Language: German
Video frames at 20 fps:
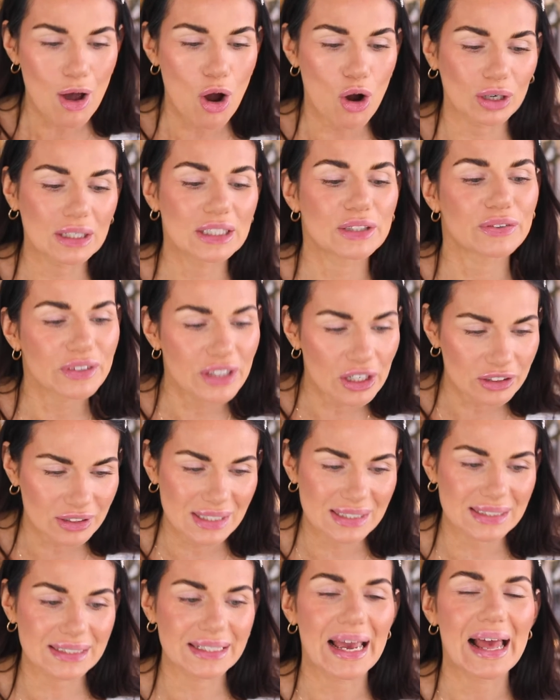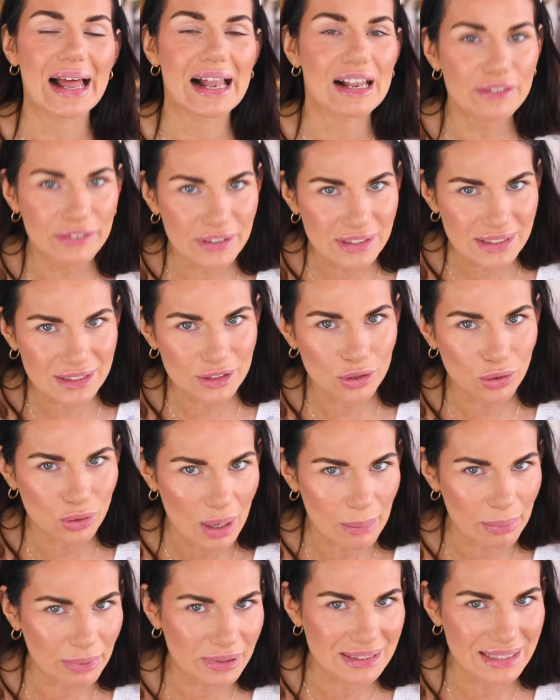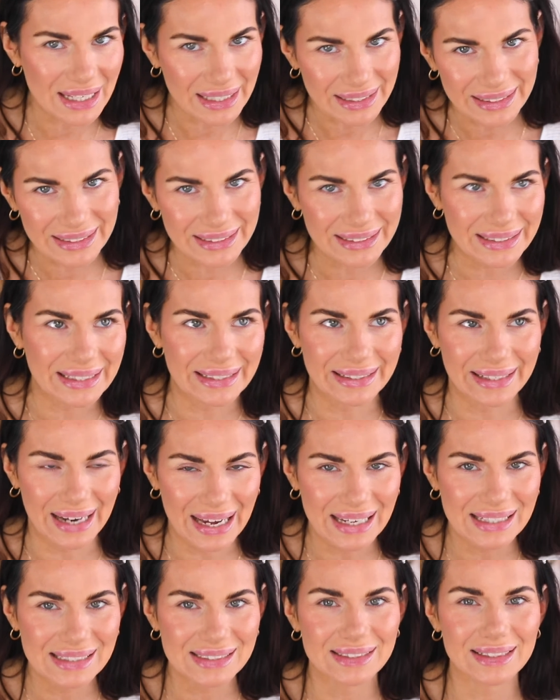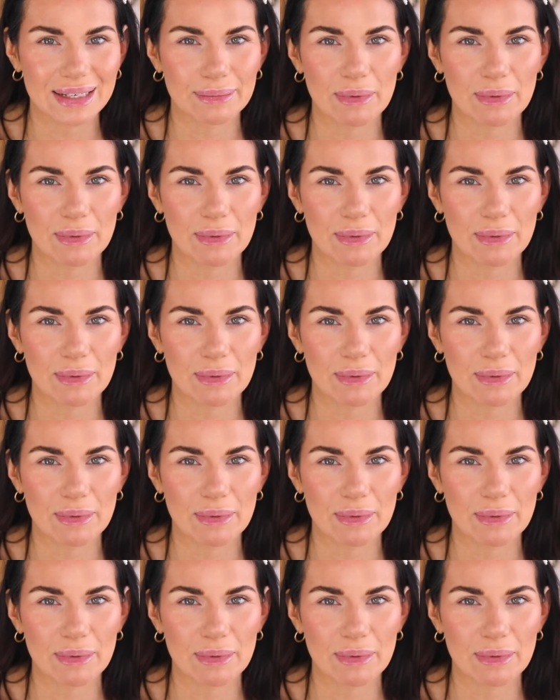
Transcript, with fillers: Und ich finde auch, dass die 11 jetzt nicht hundertprozentig gleich sind,